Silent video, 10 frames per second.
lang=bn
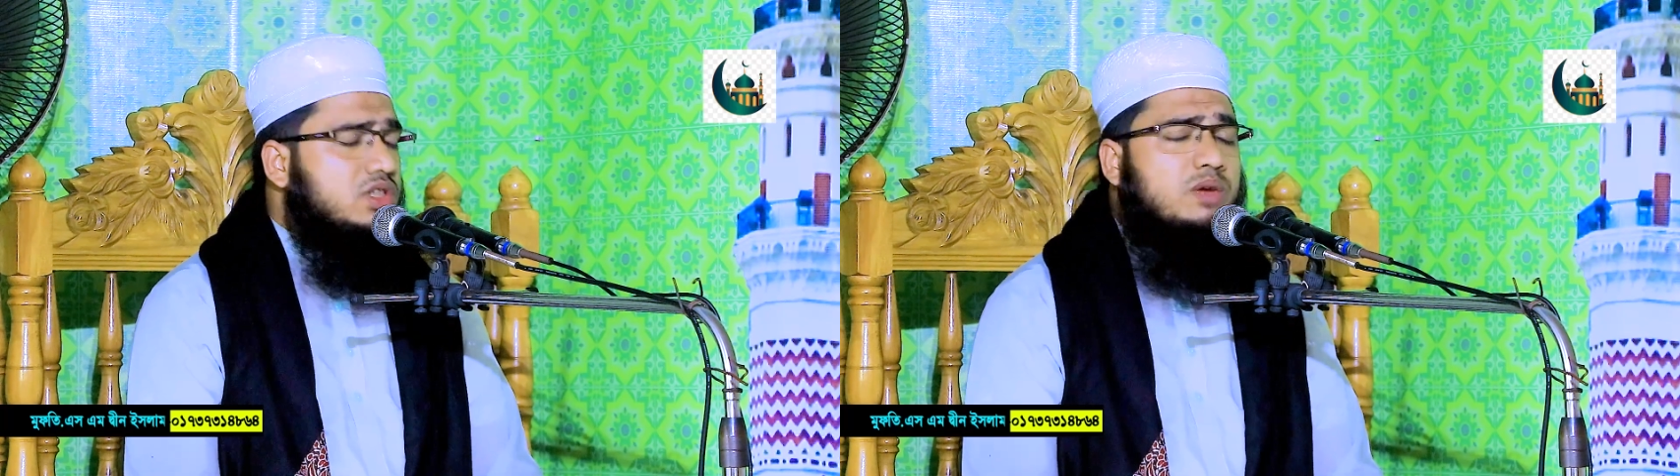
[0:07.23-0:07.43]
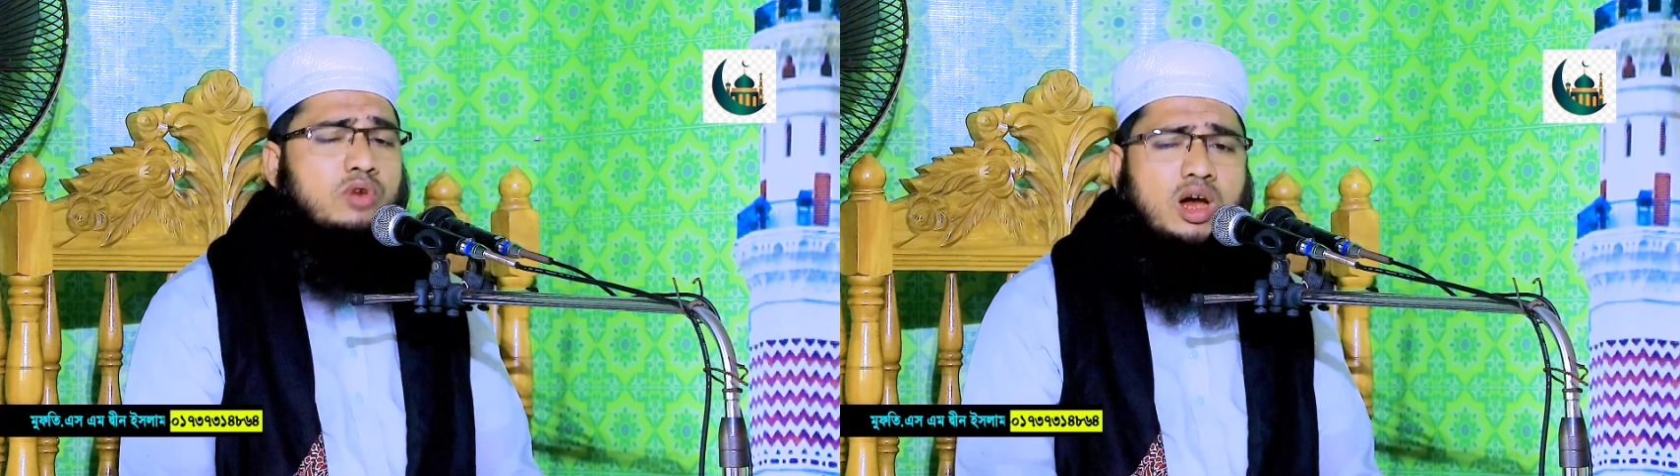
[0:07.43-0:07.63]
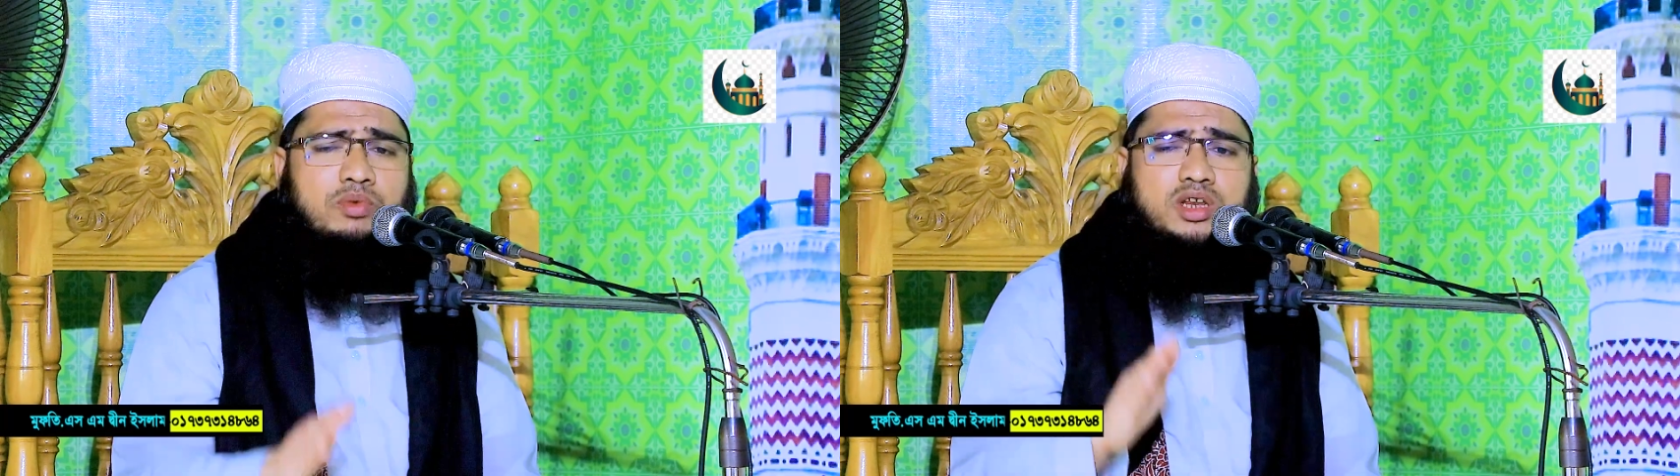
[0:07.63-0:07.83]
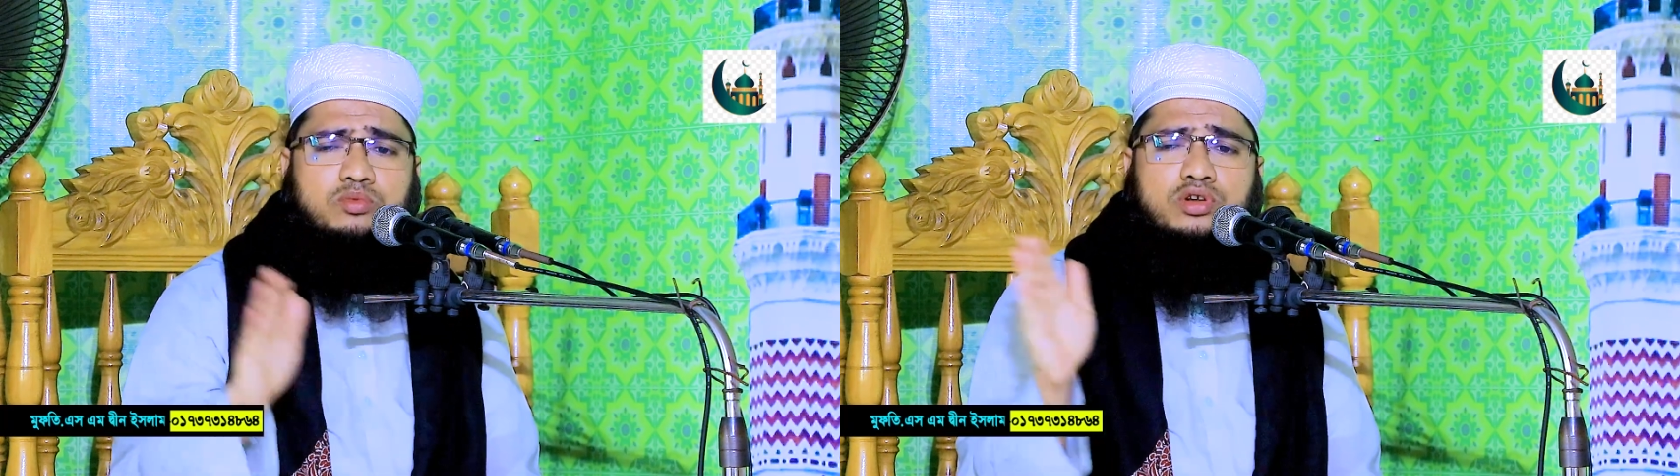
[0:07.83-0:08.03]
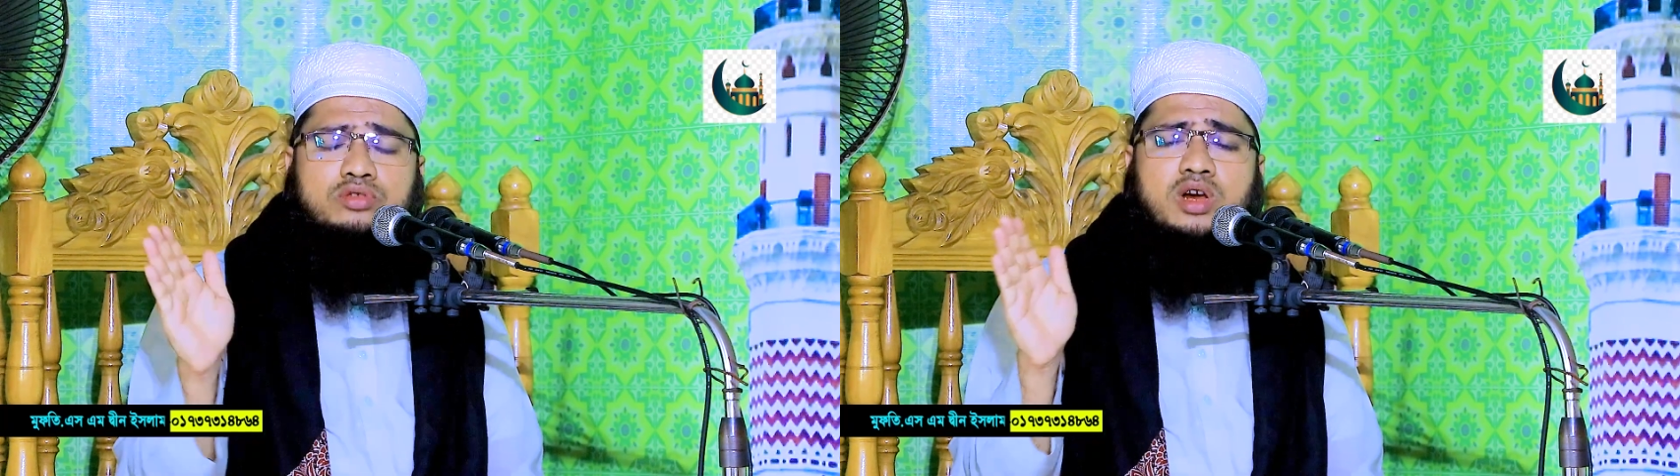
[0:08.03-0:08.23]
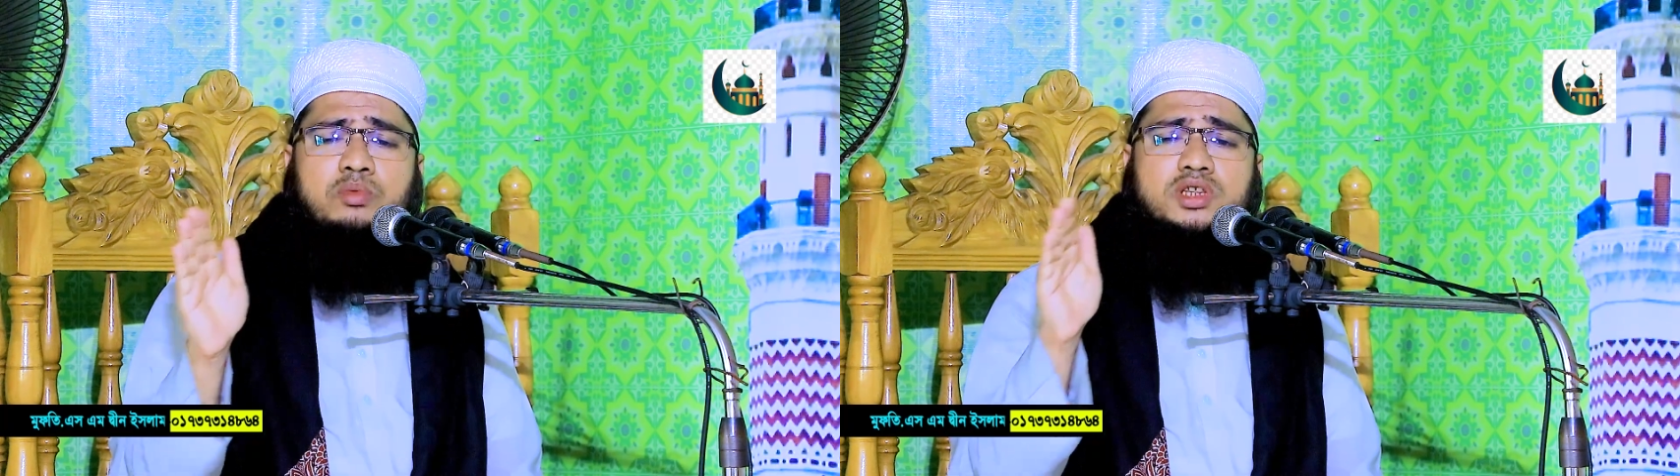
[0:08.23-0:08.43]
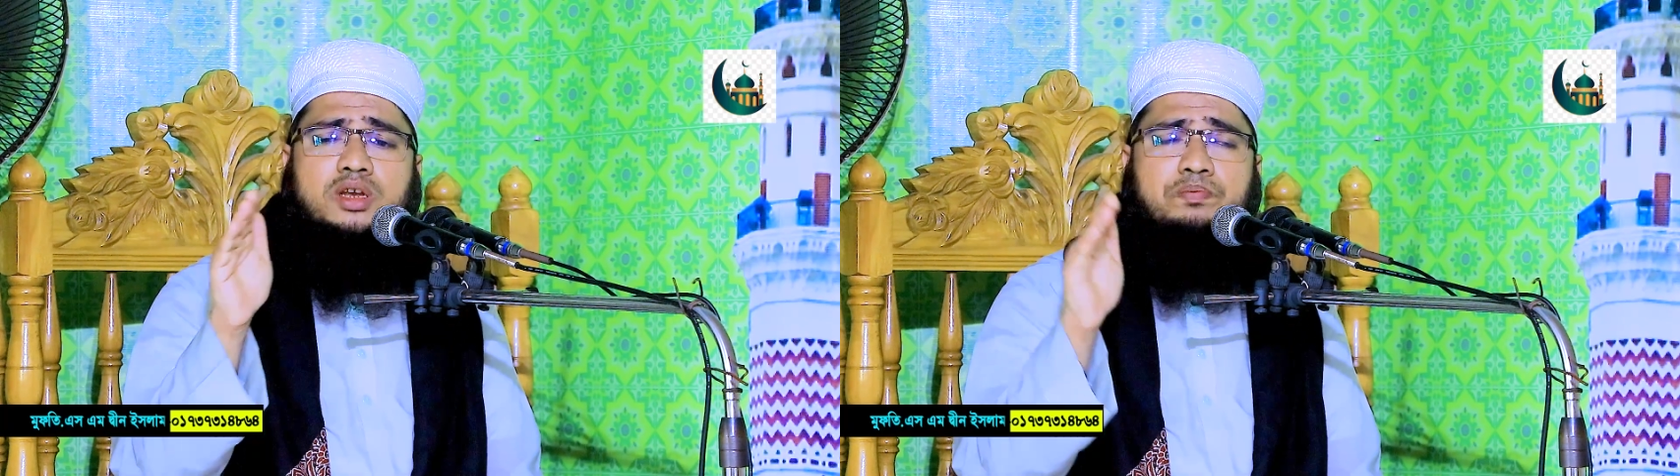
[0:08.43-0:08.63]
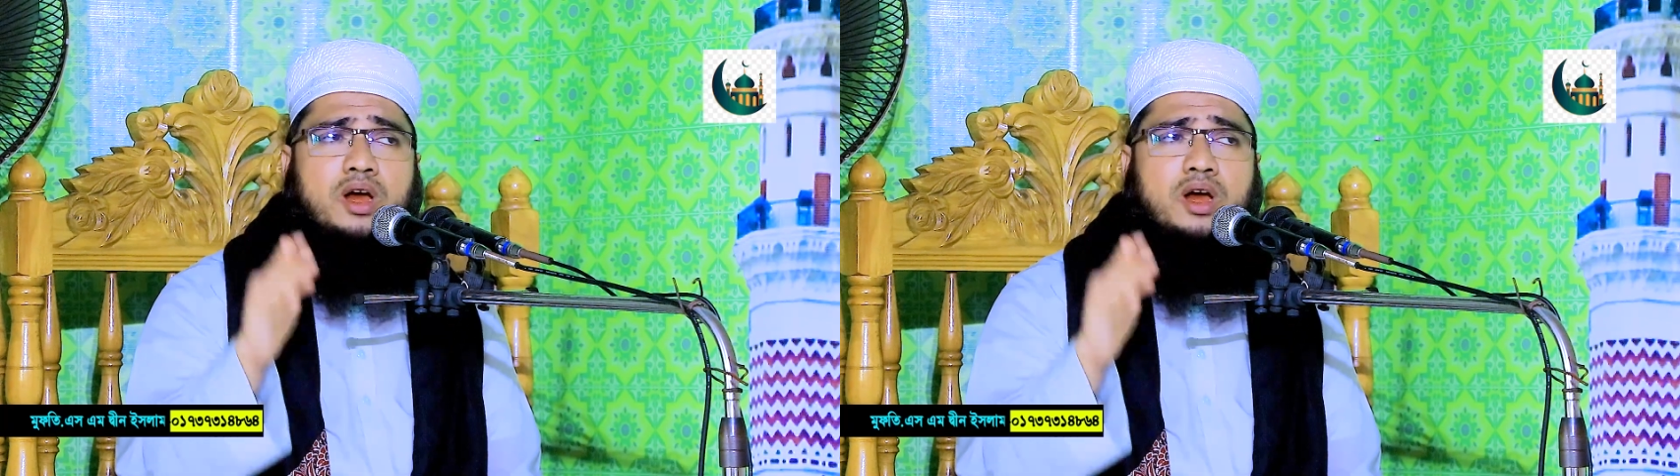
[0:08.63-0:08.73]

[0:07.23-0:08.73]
সে মহামারী মূলত আমাদের